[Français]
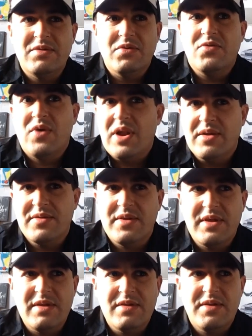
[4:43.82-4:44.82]
donc voilà,
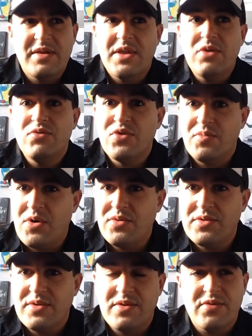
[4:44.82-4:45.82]
c'était une demande.